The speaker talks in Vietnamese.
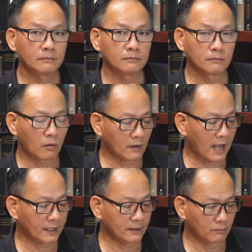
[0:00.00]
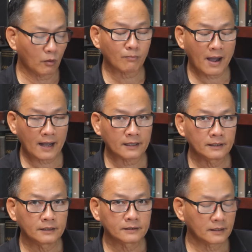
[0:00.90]
1213
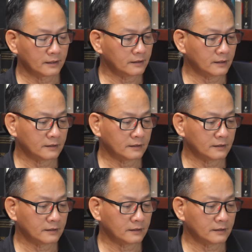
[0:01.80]
để